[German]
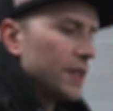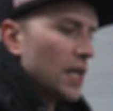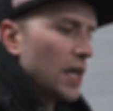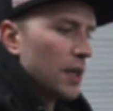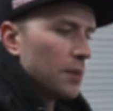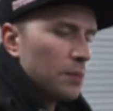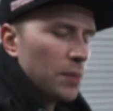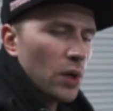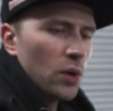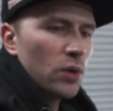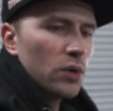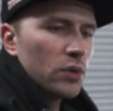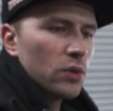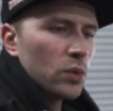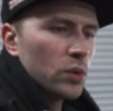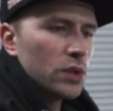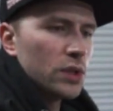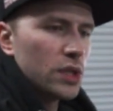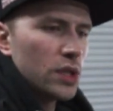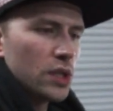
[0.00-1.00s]
wieder anbauen
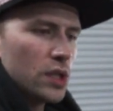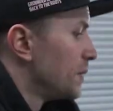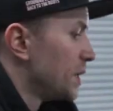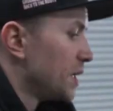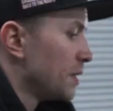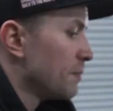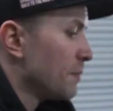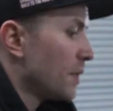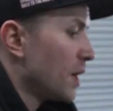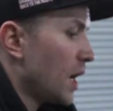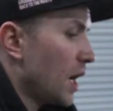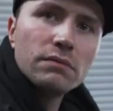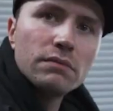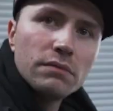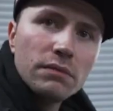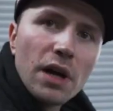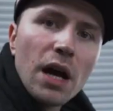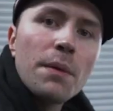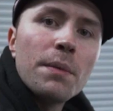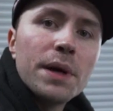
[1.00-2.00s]
und mit dem
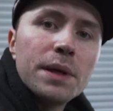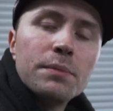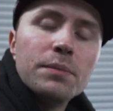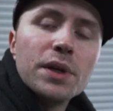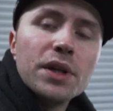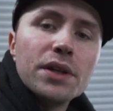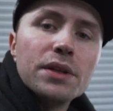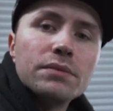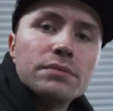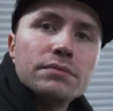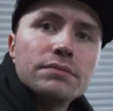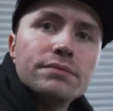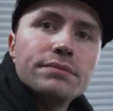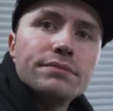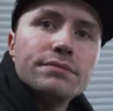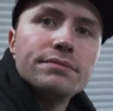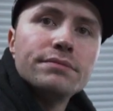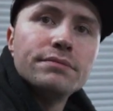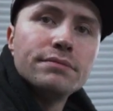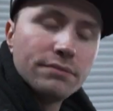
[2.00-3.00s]
Arbeiten beginnen.
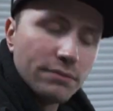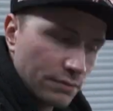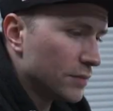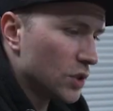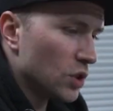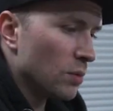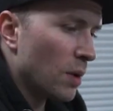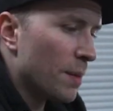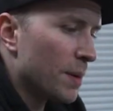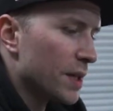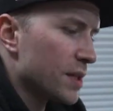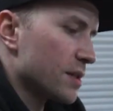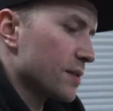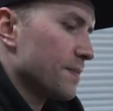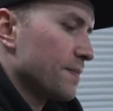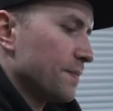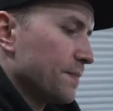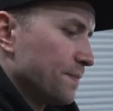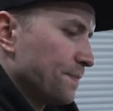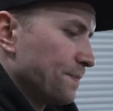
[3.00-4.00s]
Mhm. So machen wir das.